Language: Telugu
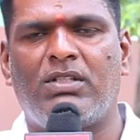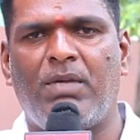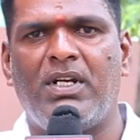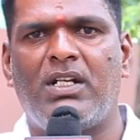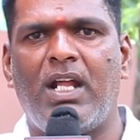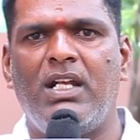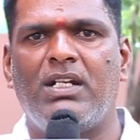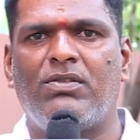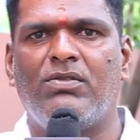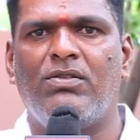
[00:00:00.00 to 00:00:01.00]
సపరేట్
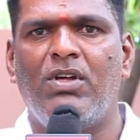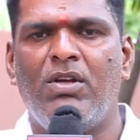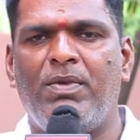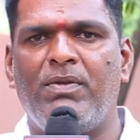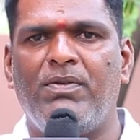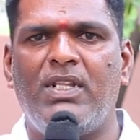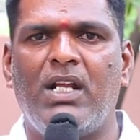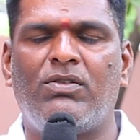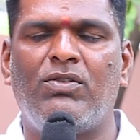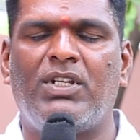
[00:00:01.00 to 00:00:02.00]
టాయిలెట్స్ విద్యార్థులు